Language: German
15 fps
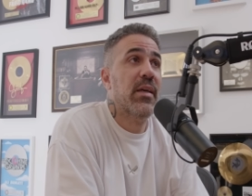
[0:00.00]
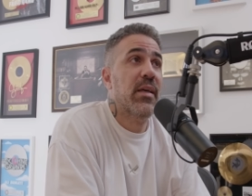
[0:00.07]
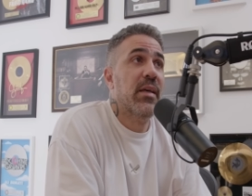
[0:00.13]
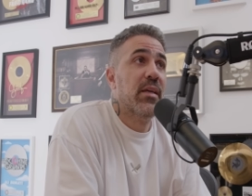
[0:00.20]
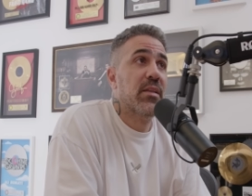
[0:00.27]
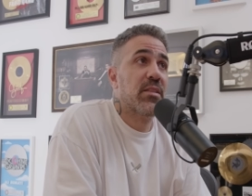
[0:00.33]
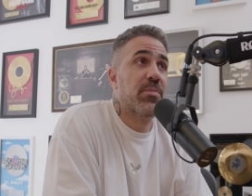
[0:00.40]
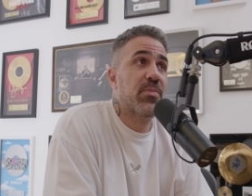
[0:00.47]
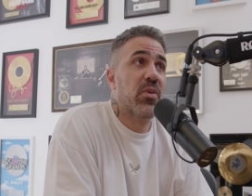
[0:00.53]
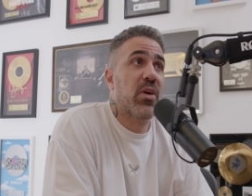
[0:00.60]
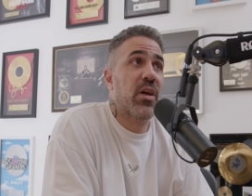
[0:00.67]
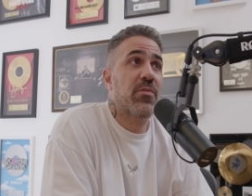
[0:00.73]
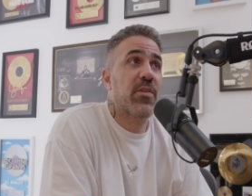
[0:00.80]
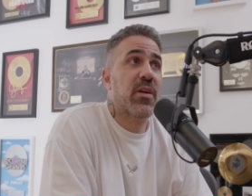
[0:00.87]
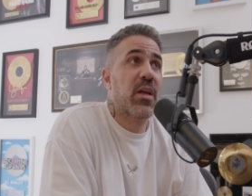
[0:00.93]
ich habe doch
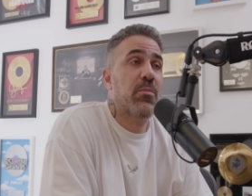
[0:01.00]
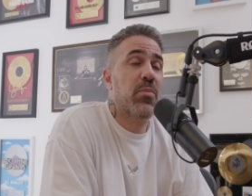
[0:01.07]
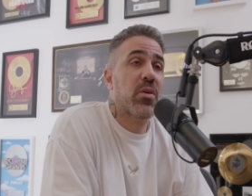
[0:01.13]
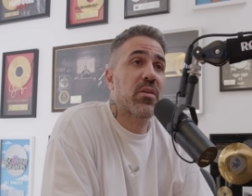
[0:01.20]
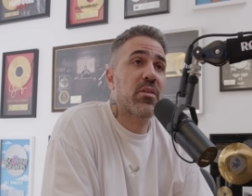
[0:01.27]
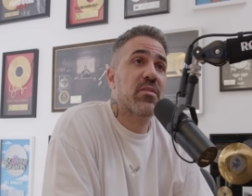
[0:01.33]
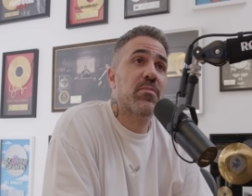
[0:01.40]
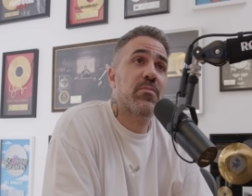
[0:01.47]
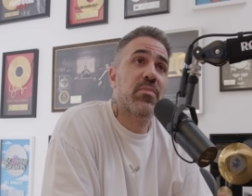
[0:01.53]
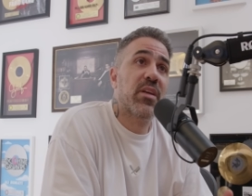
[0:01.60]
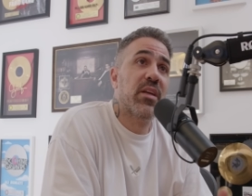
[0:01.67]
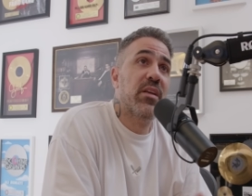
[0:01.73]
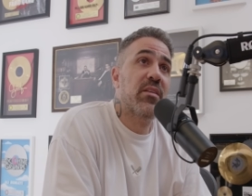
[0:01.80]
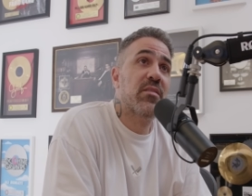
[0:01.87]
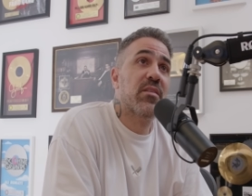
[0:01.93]
einfach keinen Bock. Ich
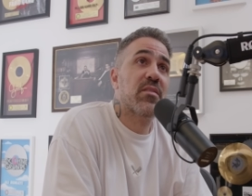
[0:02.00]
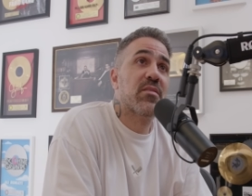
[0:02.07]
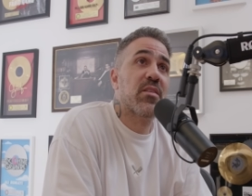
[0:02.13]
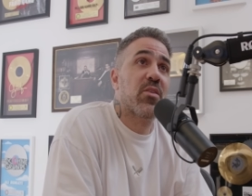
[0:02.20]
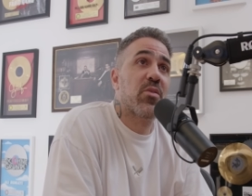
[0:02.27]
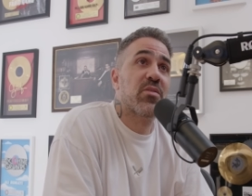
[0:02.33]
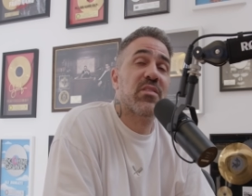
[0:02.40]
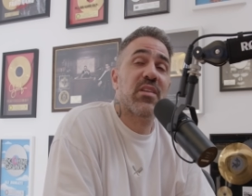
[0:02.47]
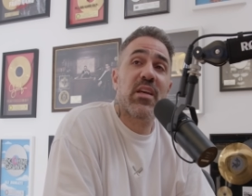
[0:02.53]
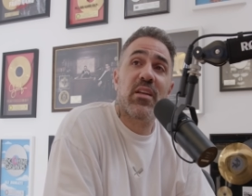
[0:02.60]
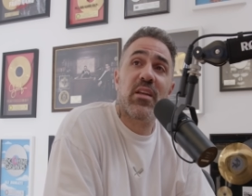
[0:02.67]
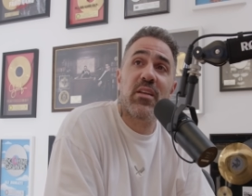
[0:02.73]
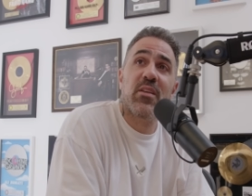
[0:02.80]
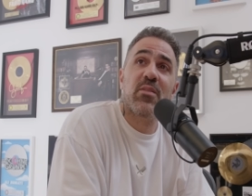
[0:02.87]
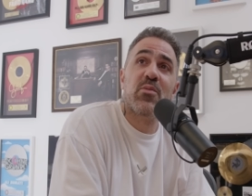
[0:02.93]
genieße das dann auch sehr,
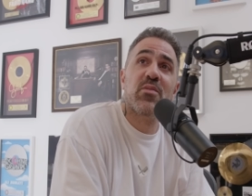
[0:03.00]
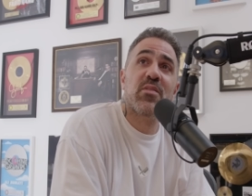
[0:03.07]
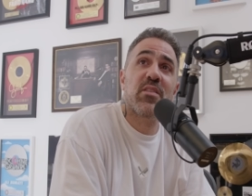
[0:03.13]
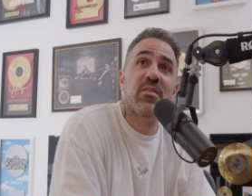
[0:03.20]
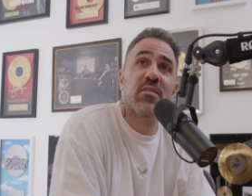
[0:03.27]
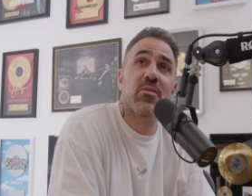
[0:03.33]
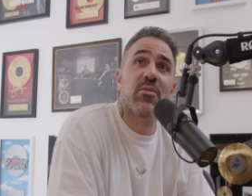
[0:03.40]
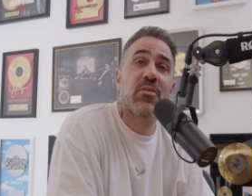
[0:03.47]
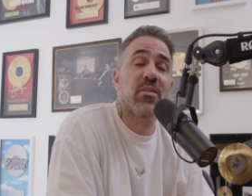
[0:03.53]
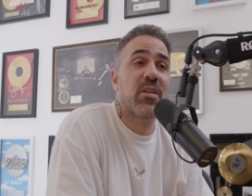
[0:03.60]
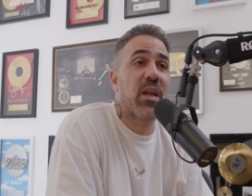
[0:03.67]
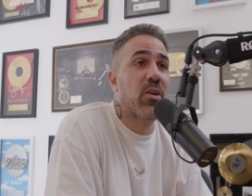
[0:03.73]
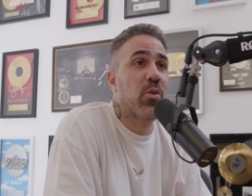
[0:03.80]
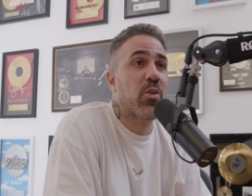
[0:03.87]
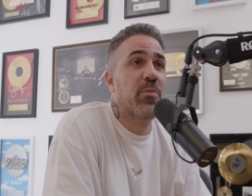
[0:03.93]
dann hier zu sitzen und
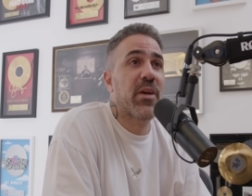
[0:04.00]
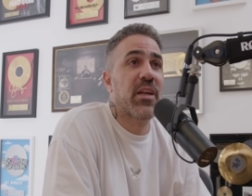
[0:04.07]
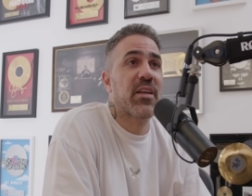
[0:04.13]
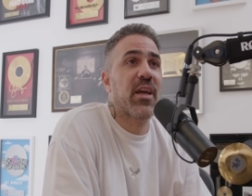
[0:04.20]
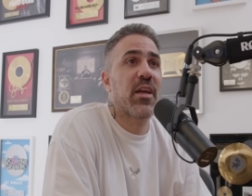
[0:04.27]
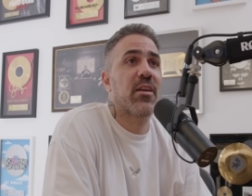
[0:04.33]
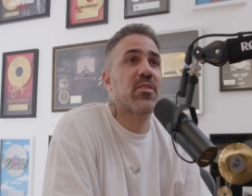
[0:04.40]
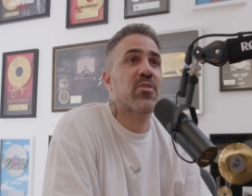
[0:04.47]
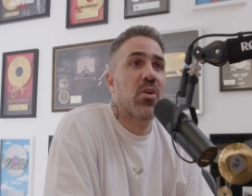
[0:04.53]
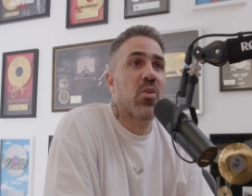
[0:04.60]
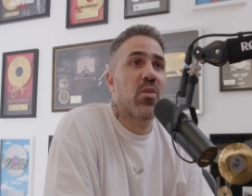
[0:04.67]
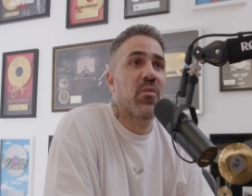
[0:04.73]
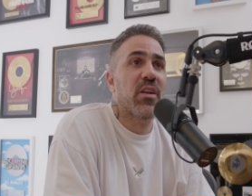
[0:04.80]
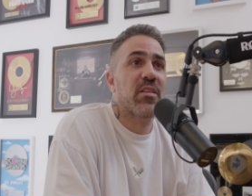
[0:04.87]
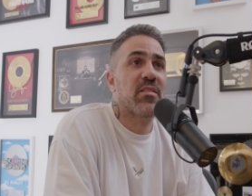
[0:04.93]
dann guckt mir halt keiner zu.
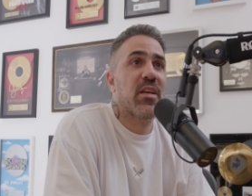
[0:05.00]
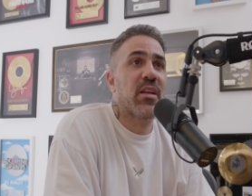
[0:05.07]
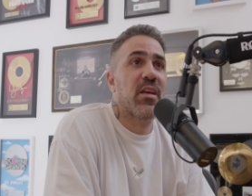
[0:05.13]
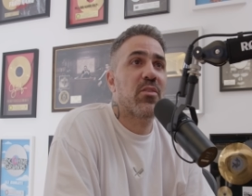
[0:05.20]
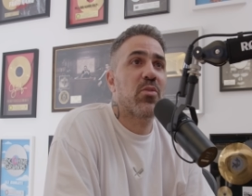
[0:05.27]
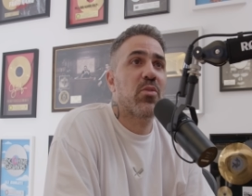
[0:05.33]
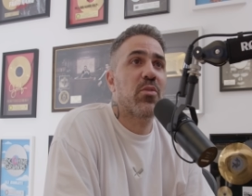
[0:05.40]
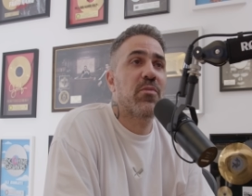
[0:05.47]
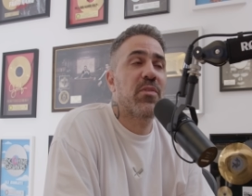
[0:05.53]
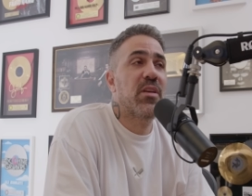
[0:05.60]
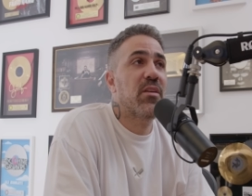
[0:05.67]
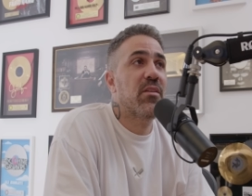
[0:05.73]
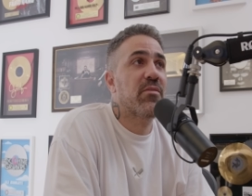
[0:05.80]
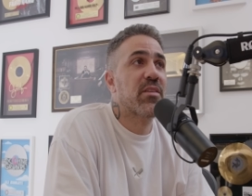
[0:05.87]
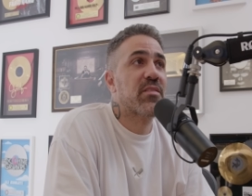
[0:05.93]
Und wenn es dann halt
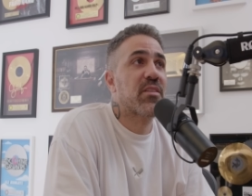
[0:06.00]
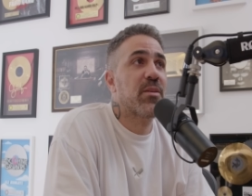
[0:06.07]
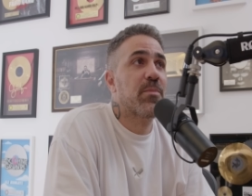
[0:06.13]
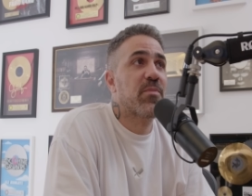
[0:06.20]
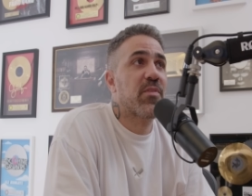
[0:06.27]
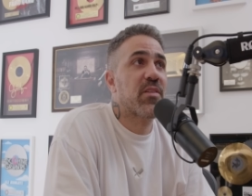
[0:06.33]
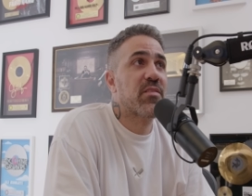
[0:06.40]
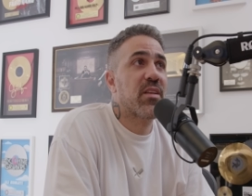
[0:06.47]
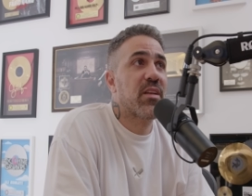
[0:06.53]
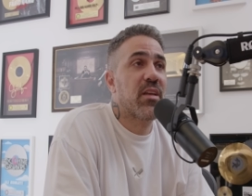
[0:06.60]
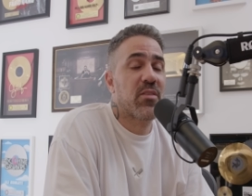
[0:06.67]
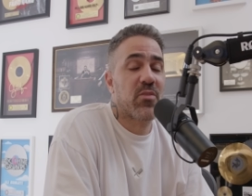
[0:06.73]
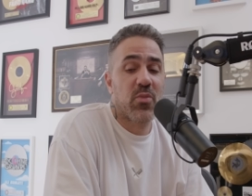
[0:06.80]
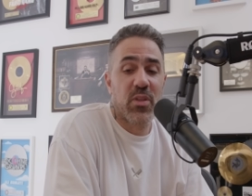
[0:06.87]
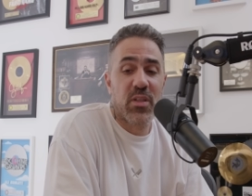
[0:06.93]
irgendwie was gibt, was dann
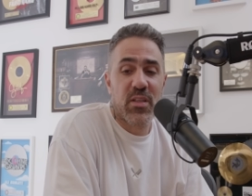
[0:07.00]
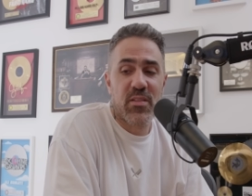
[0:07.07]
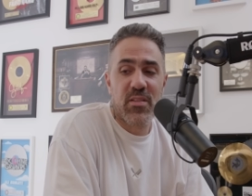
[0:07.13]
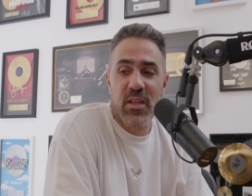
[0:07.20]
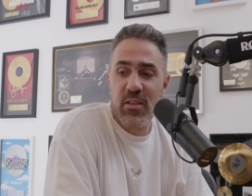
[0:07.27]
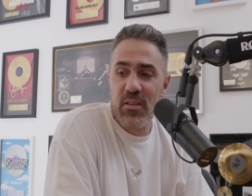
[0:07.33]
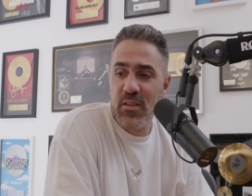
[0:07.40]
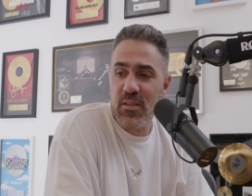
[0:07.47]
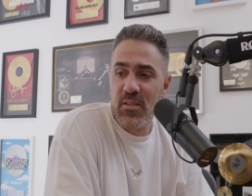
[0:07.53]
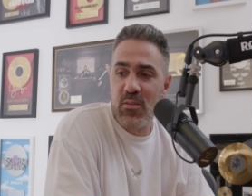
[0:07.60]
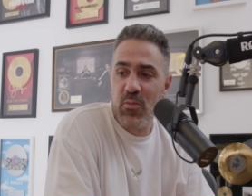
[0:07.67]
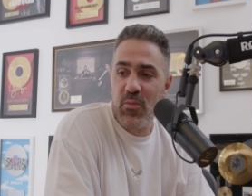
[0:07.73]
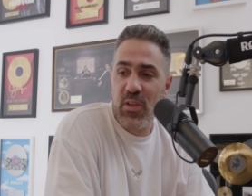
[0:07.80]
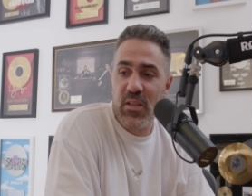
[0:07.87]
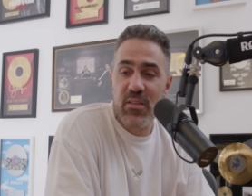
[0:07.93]
halt so interessant ist,
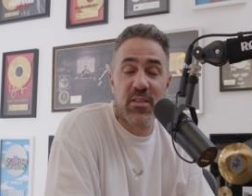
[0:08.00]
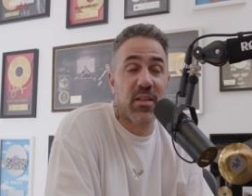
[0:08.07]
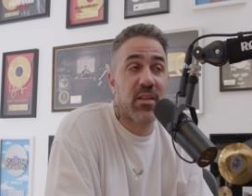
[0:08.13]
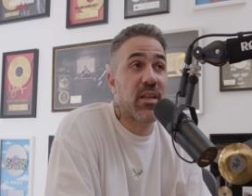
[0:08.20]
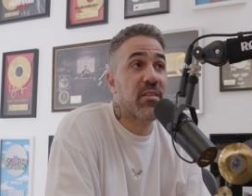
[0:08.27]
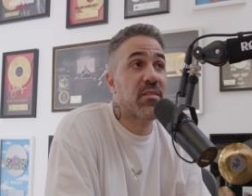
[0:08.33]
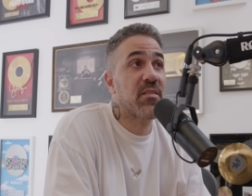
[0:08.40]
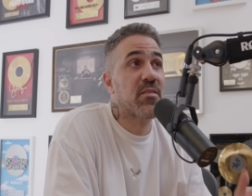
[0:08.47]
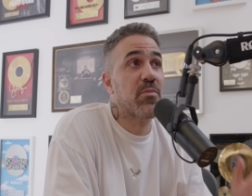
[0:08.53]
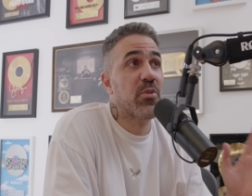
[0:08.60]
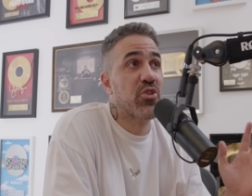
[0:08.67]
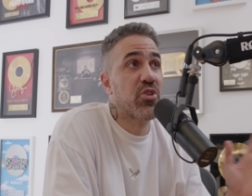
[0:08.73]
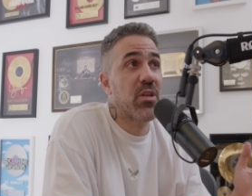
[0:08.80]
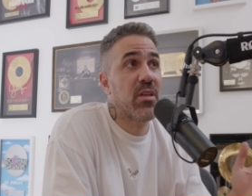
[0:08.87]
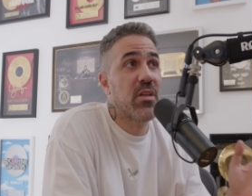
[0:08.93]
so wie jetzt letztens mit
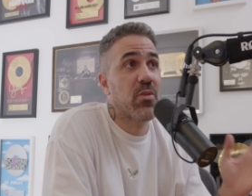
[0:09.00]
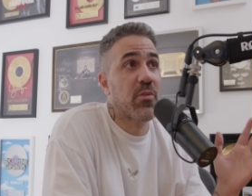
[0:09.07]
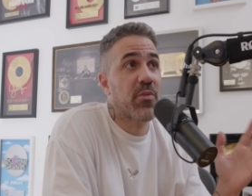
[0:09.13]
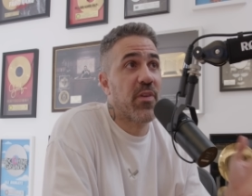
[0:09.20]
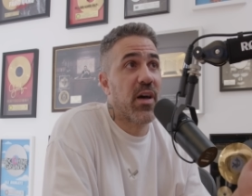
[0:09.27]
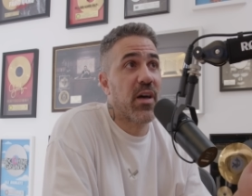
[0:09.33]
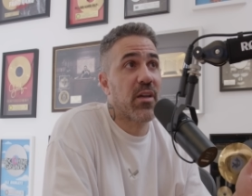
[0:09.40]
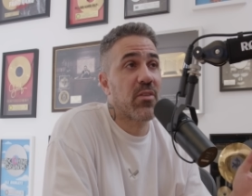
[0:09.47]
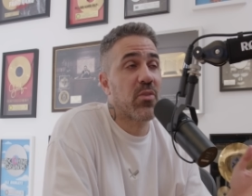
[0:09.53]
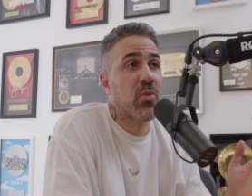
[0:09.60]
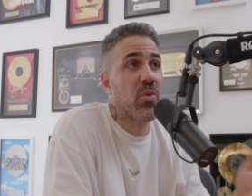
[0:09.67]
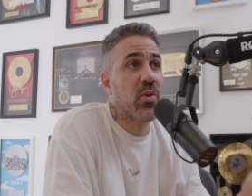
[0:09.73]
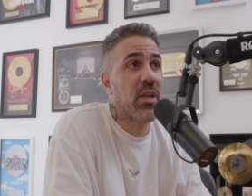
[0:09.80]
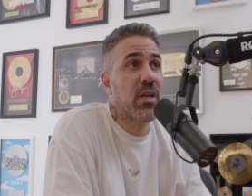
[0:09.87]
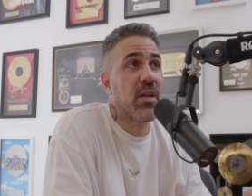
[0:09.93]
Shindy und Farid und
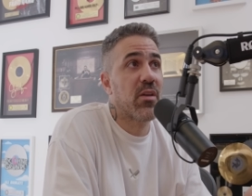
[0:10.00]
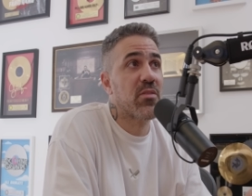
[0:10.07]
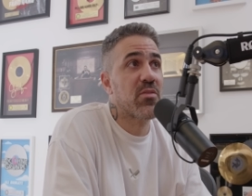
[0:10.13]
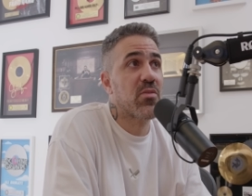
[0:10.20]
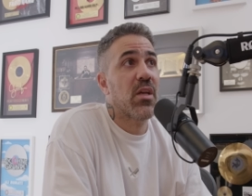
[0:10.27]
Kollege und so,